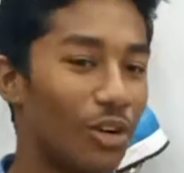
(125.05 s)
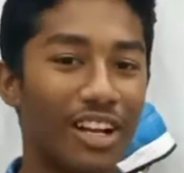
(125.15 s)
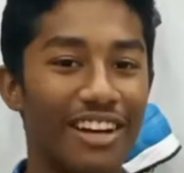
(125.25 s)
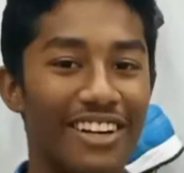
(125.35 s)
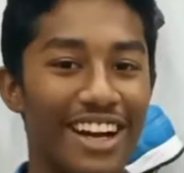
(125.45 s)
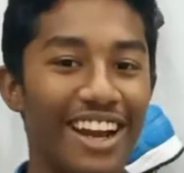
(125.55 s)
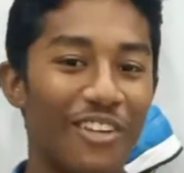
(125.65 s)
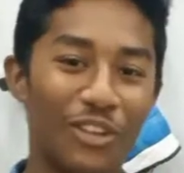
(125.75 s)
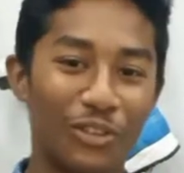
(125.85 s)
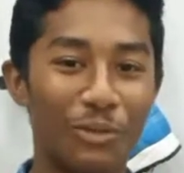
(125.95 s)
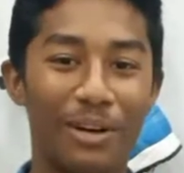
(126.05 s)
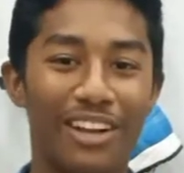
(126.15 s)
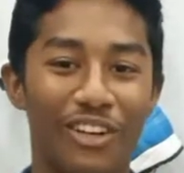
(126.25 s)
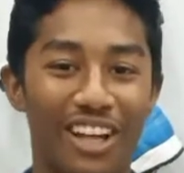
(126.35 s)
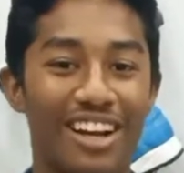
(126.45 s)
ரோலுக்காக வேண்டி நான் ஒரு
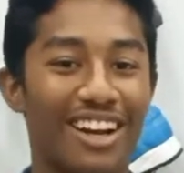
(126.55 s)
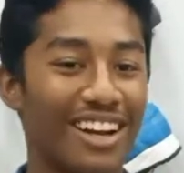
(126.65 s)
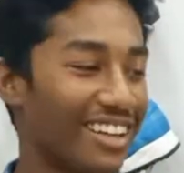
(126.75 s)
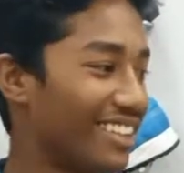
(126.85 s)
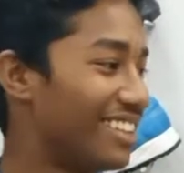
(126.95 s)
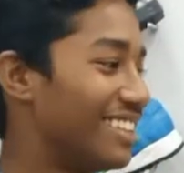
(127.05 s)
ஃபுட்பாலை உங்களுக்கு காட்டுறேன்